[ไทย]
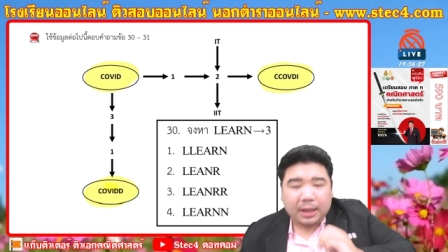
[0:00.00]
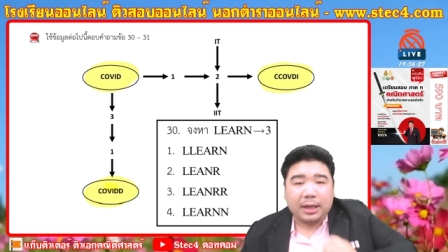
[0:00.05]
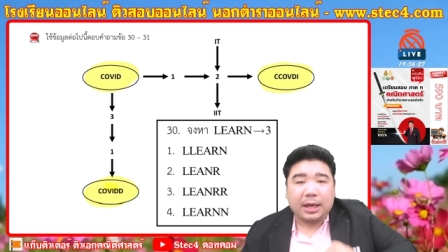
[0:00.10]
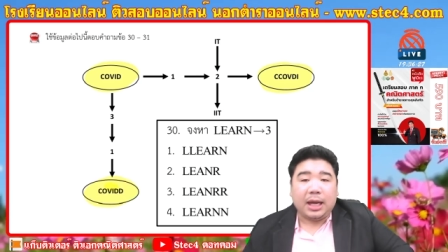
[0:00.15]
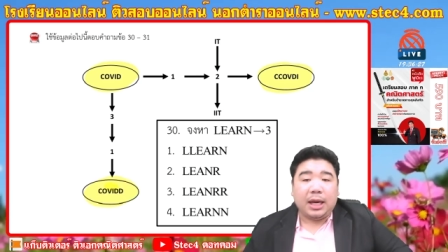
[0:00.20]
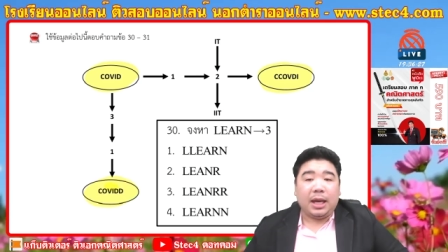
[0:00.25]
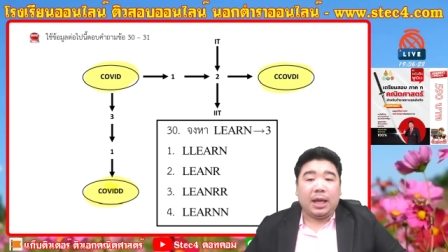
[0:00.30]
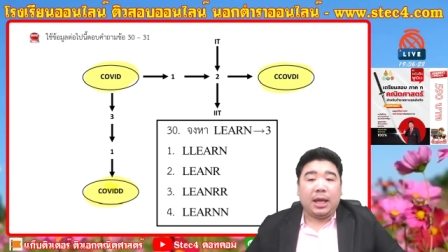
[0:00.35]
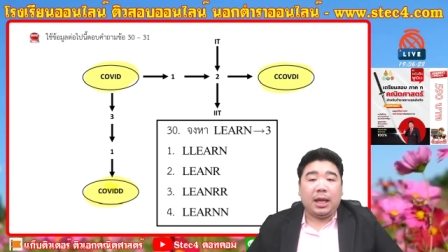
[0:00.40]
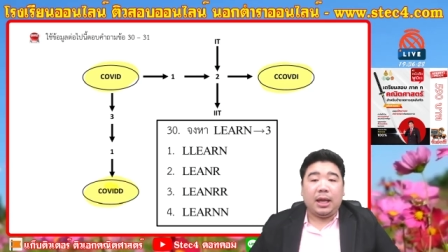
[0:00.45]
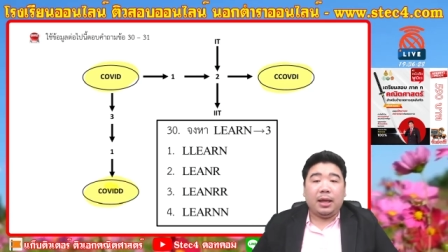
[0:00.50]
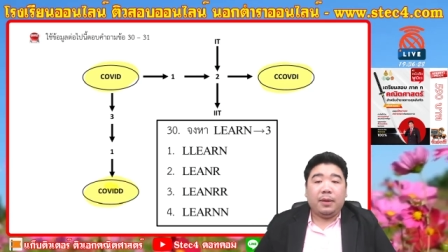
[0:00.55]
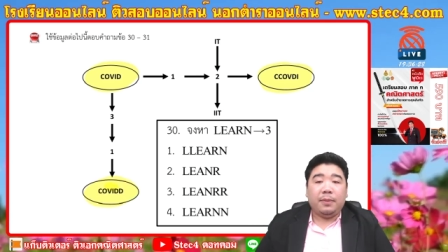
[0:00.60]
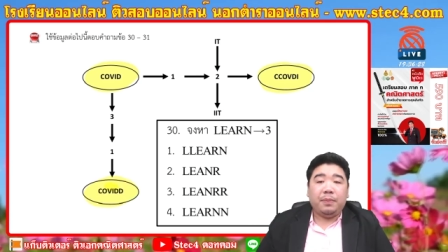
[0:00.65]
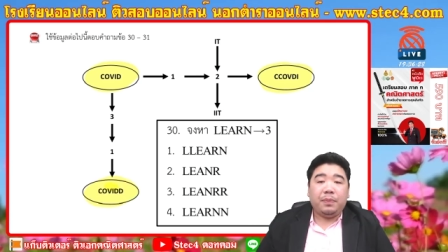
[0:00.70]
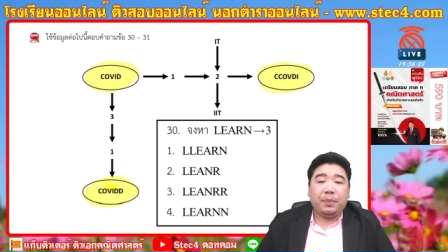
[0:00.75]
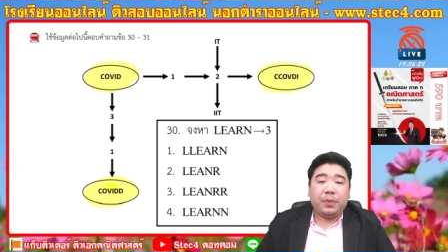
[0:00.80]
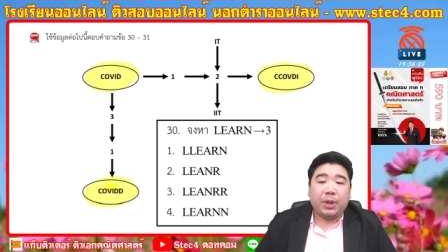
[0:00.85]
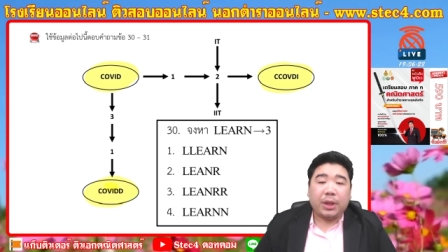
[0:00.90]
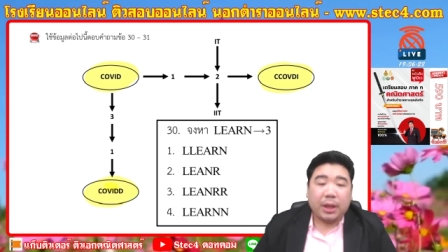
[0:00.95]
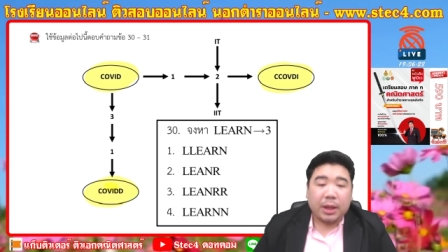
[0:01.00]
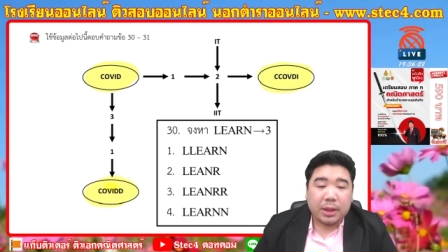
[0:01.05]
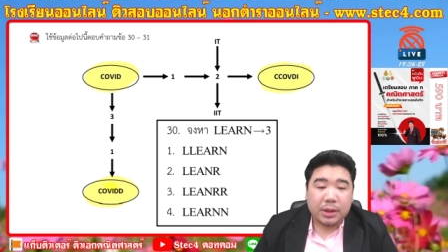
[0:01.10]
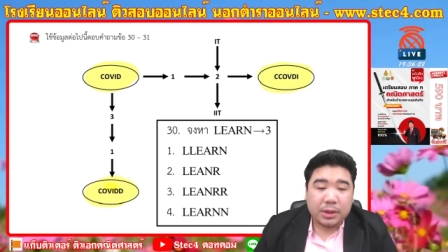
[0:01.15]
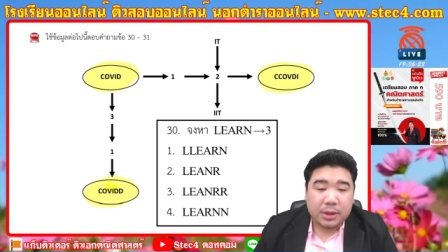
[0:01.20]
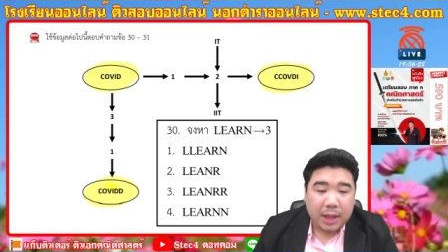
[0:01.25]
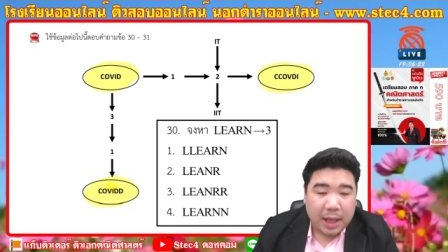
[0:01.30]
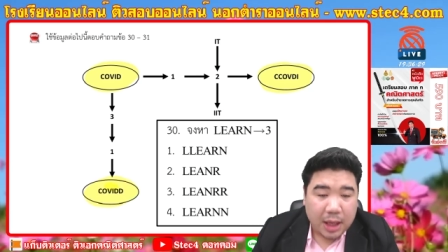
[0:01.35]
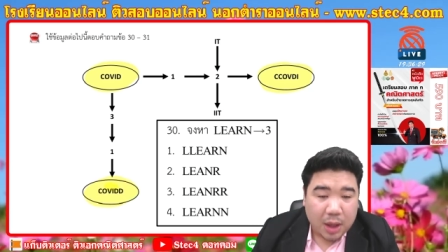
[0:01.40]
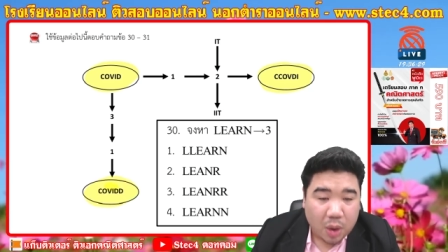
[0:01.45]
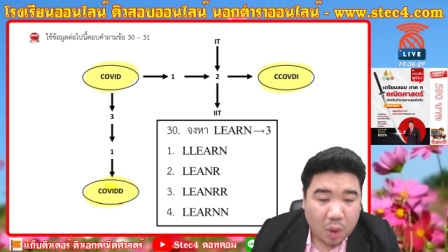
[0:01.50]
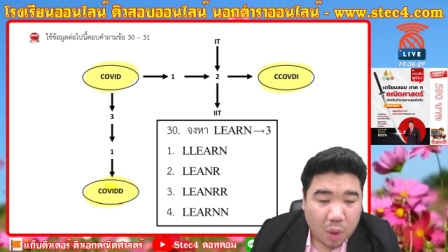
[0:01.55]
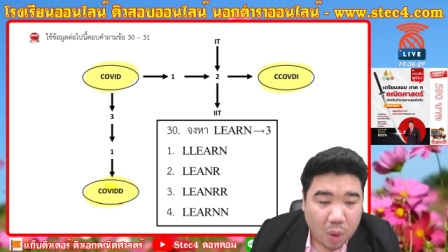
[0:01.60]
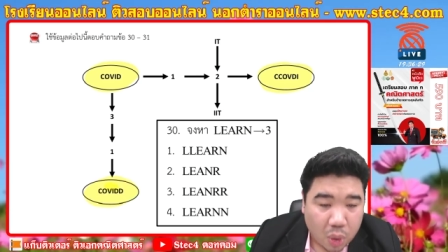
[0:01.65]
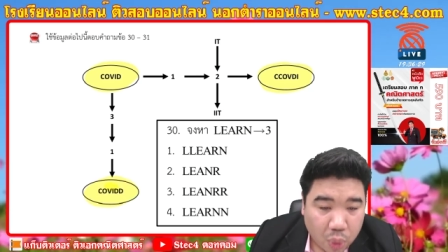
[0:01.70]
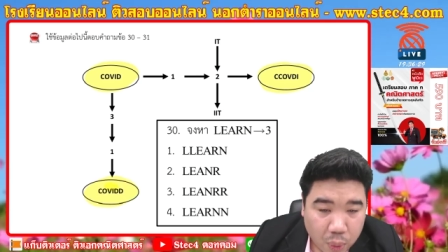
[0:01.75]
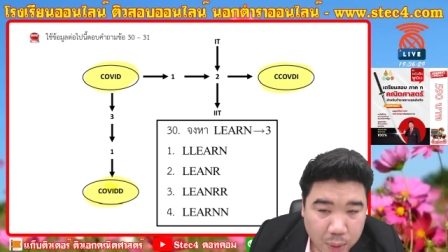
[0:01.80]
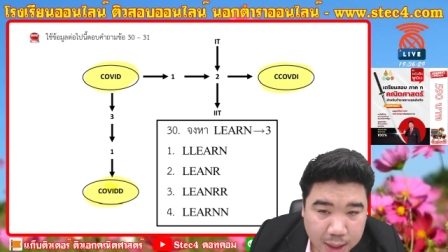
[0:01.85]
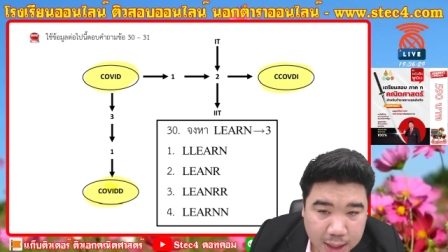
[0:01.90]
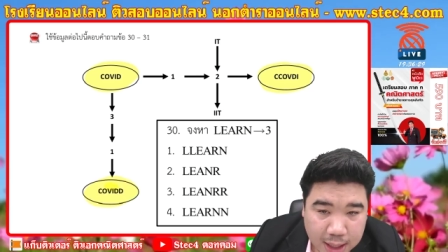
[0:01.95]
D D C O
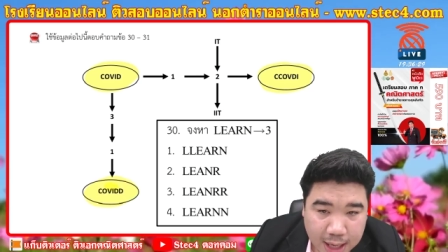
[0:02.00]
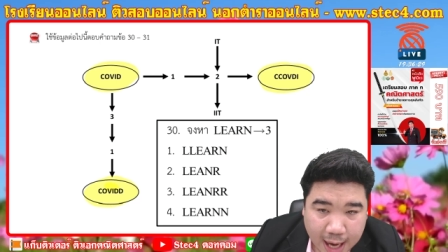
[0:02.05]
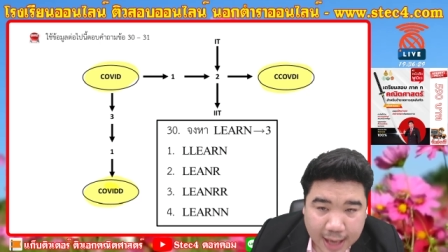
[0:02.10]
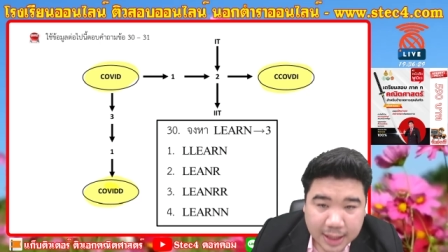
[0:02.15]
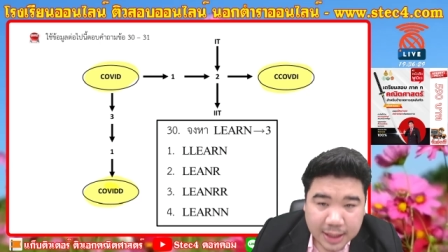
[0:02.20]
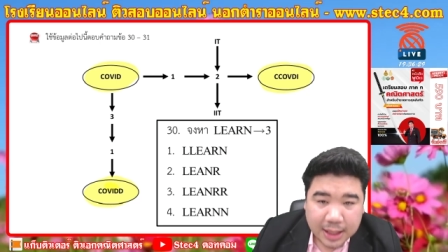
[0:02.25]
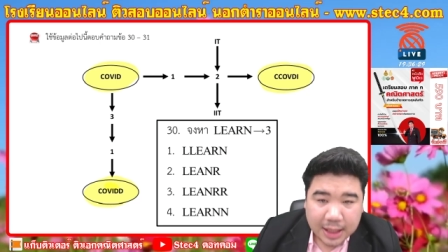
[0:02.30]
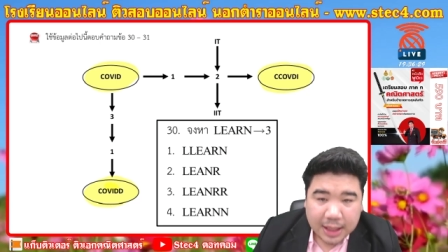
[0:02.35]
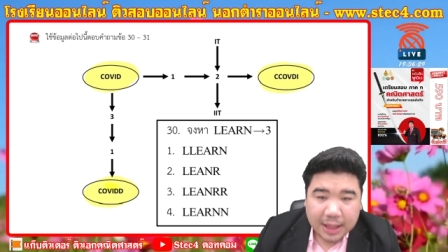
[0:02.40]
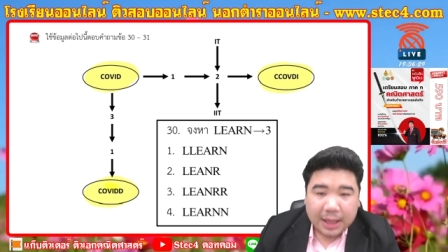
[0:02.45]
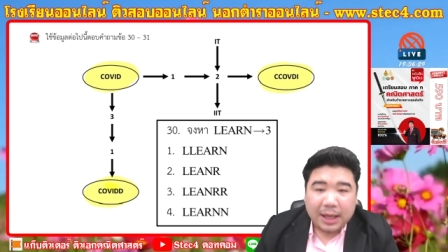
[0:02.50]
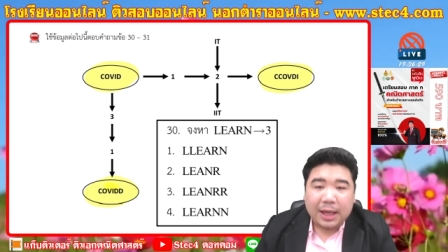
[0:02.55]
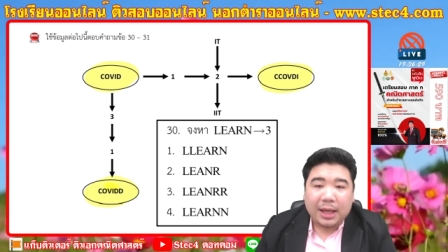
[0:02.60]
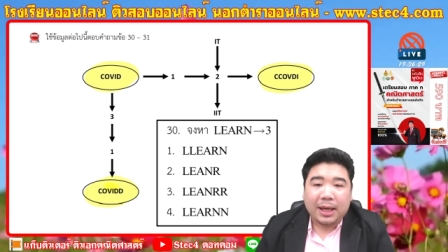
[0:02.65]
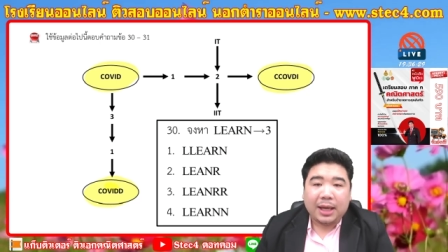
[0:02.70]
V I D D